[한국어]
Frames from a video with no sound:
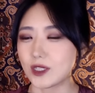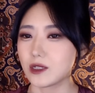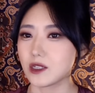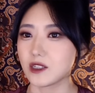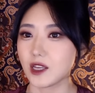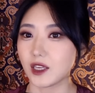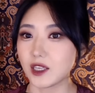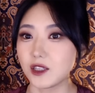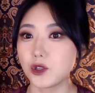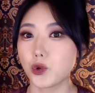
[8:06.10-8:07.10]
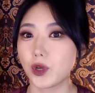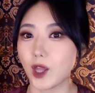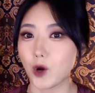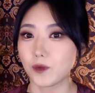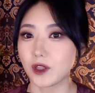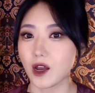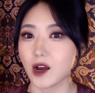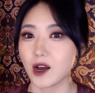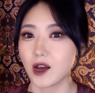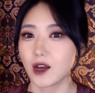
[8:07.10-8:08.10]
이 시신의 인종이
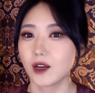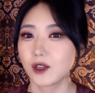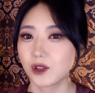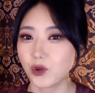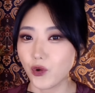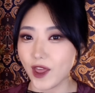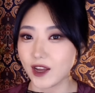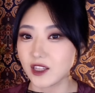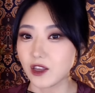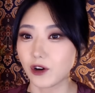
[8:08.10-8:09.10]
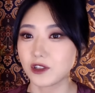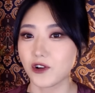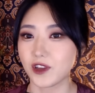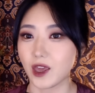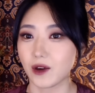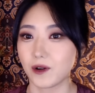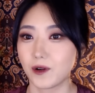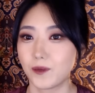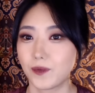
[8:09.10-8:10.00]
나옵니다. 동양인 여성이에요.